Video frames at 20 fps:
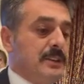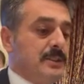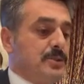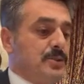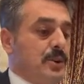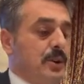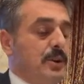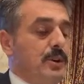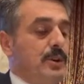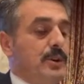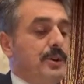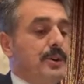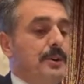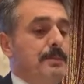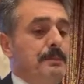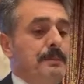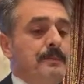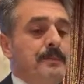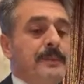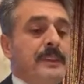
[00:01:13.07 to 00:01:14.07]

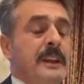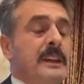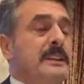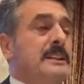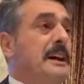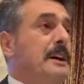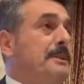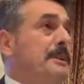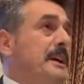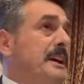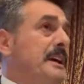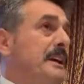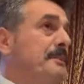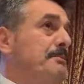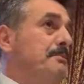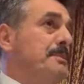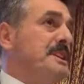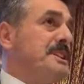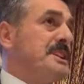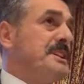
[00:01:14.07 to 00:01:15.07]
söylüyorum. Tabii
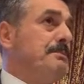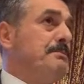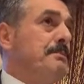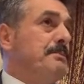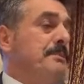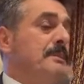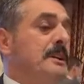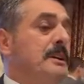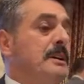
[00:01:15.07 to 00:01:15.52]
bizim